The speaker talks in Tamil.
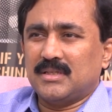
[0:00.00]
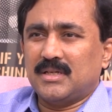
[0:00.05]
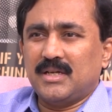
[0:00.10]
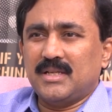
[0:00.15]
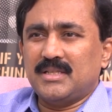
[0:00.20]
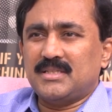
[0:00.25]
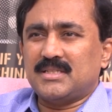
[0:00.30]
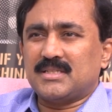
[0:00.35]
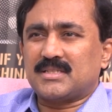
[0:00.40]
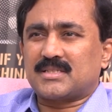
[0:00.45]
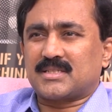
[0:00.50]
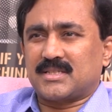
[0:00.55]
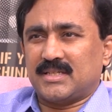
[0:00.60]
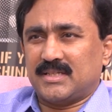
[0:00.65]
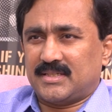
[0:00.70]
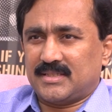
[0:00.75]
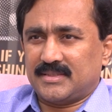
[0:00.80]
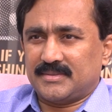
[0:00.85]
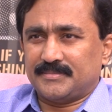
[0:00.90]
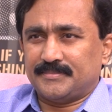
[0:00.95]
ரிலீஜியஸ்
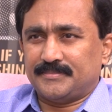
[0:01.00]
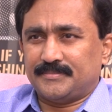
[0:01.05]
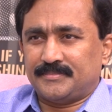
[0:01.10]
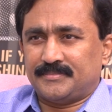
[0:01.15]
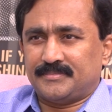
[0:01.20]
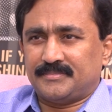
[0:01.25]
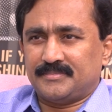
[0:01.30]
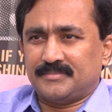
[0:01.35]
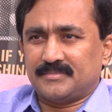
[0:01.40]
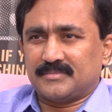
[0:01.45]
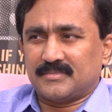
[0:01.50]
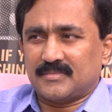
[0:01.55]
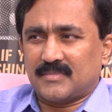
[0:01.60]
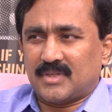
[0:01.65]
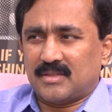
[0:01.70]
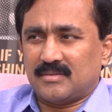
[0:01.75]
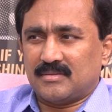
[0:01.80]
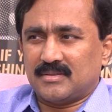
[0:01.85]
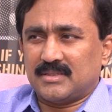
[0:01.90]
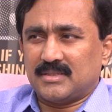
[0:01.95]
ஸ்டேட்
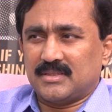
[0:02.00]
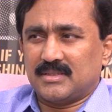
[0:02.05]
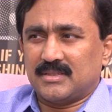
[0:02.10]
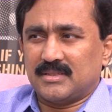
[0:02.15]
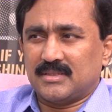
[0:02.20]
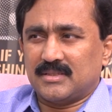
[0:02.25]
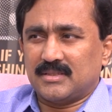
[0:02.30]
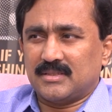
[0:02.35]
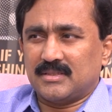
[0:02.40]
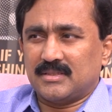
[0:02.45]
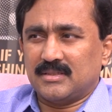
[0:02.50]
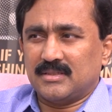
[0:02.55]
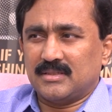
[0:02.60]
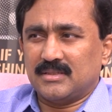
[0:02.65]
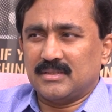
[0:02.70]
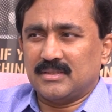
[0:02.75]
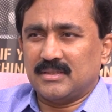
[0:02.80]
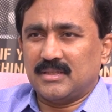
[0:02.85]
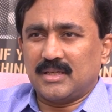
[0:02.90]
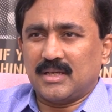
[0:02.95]
அது வந்து
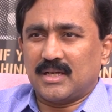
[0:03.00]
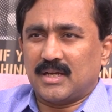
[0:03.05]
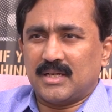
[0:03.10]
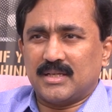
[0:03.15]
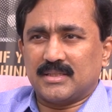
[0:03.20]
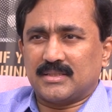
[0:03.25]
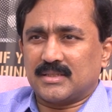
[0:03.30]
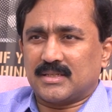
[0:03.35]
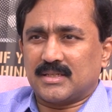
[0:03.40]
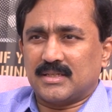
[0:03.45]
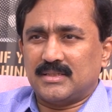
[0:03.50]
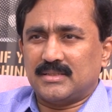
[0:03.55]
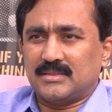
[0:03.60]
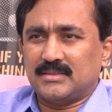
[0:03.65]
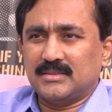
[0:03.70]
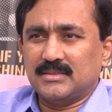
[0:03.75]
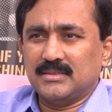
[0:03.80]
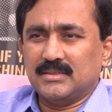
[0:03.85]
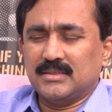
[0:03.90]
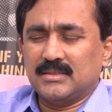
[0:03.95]
லிங்காயத்துக்கள்
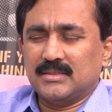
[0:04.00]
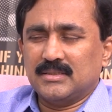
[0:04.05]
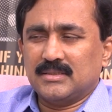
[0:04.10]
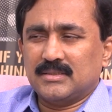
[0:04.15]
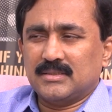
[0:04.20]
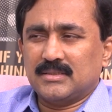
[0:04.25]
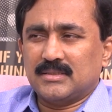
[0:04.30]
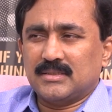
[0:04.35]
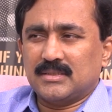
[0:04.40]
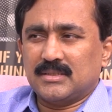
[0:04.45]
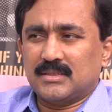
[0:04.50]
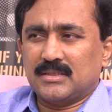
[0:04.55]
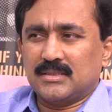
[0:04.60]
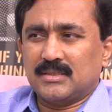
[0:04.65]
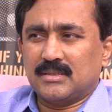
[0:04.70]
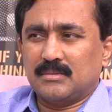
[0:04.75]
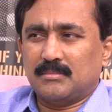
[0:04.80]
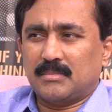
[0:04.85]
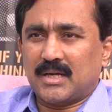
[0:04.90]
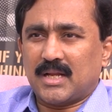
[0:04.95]

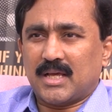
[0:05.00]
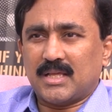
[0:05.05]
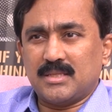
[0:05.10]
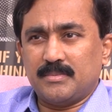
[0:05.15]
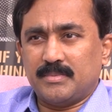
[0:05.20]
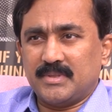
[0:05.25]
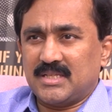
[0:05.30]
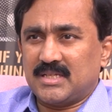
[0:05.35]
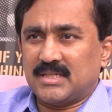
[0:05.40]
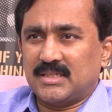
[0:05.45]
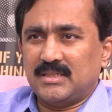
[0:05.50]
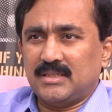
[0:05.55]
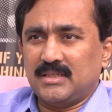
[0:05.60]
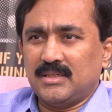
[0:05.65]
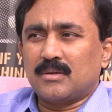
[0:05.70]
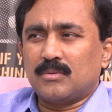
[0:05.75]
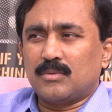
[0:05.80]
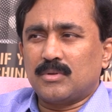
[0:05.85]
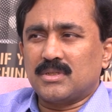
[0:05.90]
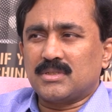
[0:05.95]
மடாதிபதிகள்
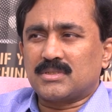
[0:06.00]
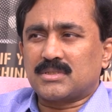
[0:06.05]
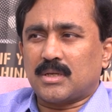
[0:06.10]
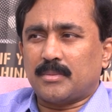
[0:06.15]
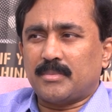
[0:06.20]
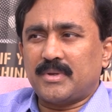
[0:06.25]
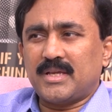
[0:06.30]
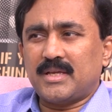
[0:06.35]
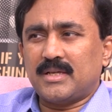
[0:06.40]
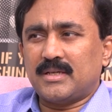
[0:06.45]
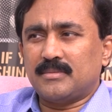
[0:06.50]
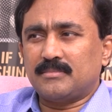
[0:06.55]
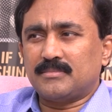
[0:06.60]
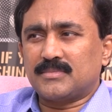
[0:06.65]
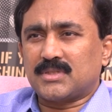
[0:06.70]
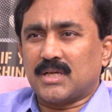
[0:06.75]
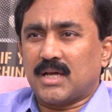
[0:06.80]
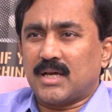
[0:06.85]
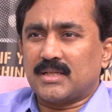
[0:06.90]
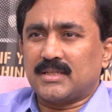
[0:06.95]
ஒரு சமயம்
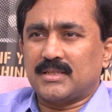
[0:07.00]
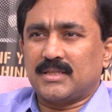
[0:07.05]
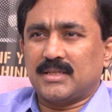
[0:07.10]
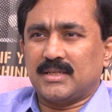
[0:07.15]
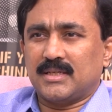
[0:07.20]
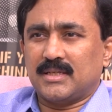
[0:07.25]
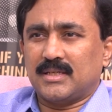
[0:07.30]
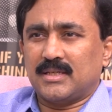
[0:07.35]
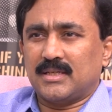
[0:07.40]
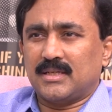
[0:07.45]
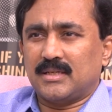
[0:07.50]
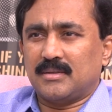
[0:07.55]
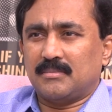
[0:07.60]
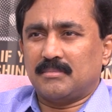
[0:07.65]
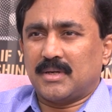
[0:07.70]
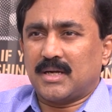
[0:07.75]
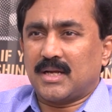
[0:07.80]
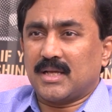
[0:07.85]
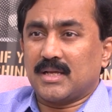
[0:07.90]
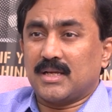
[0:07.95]
சார்ந்த
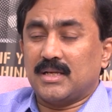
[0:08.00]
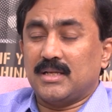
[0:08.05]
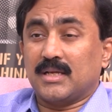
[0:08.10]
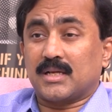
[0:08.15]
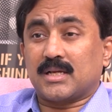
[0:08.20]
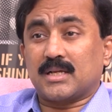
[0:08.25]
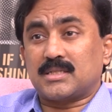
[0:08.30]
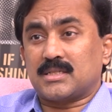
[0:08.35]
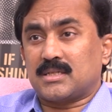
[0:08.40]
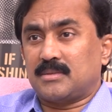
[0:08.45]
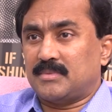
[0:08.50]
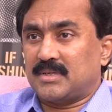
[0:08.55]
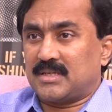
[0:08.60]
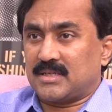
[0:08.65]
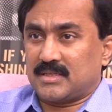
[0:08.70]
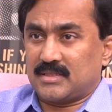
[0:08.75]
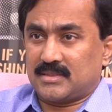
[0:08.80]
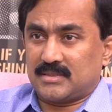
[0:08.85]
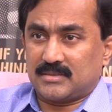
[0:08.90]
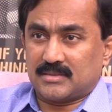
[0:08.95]
மடங்கள் எக்கச்சக்கமாக
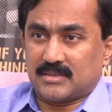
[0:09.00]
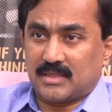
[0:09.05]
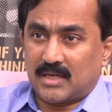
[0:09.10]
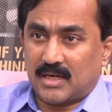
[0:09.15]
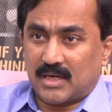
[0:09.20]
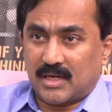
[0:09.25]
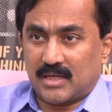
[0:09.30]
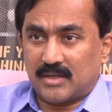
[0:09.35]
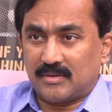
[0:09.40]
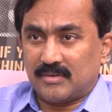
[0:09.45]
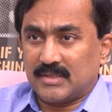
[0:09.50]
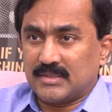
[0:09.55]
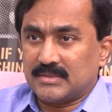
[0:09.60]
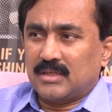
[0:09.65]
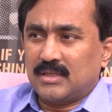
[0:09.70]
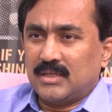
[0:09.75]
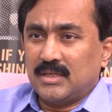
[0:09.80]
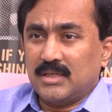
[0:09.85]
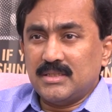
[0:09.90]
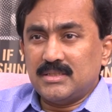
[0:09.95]
இருக்குது
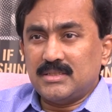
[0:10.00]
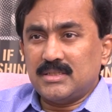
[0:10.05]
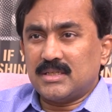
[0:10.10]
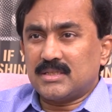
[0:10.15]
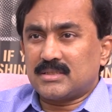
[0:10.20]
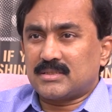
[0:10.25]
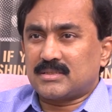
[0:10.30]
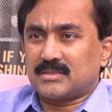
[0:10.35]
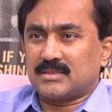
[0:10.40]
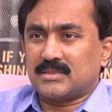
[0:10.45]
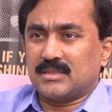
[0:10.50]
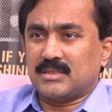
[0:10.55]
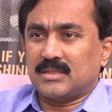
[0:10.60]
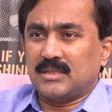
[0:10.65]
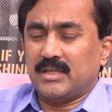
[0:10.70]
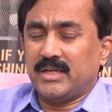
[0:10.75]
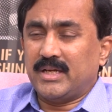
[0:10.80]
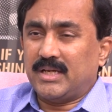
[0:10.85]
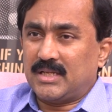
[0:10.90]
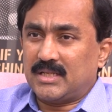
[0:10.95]
கர்நாடகாவோட ரிலீஜியஸ்
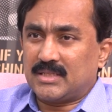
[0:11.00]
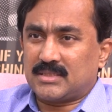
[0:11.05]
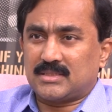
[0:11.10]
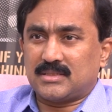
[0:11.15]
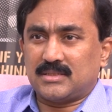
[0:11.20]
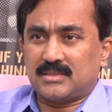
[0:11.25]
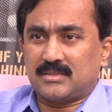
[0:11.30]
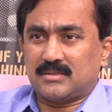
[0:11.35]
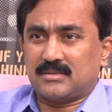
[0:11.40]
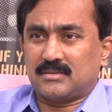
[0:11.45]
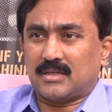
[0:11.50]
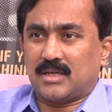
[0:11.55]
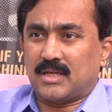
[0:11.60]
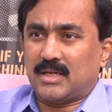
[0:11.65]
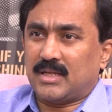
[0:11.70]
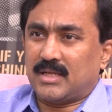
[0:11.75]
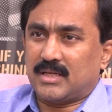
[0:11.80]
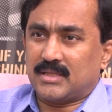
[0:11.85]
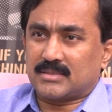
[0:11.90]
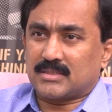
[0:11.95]
லீடர்ஸ் uh,
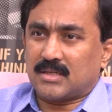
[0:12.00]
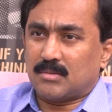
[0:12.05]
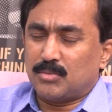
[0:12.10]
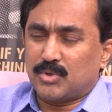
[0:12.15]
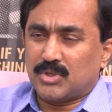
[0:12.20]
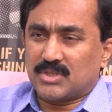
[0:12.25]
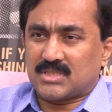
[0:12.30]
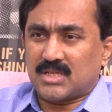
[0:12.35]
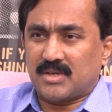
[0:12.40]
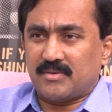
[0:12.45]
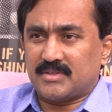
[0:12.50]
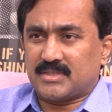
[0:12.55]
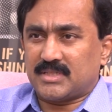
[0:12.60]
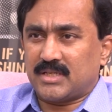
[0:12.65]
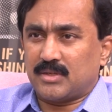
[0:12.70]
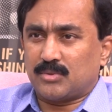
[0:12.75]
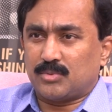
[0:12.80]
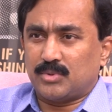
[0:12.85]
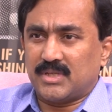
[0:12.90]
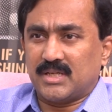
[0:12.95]
நல்ல சமூக சேவை
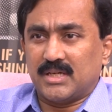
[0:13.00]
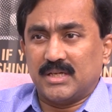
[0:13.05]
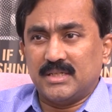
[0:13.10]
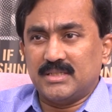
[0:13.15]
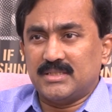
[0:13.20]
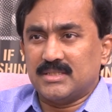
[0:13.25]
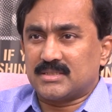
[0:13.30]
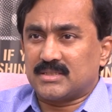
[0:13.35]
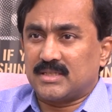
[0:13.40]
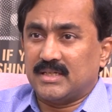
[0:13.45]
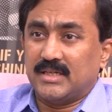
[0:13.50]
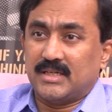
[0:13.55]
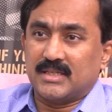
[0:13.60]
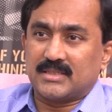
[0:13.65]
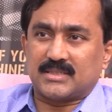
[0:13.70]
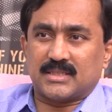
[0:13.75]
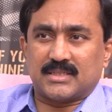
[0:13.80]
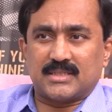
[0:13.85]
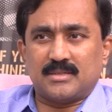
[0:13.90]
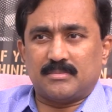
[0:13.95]
செய்யக்கூடிய ரிலீஜியஸ்
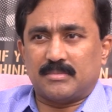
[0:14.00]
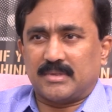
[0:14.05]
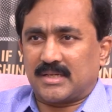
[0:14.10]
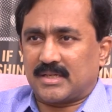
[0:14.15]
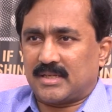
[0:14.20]
லீடர்ஸ் அதிகமாக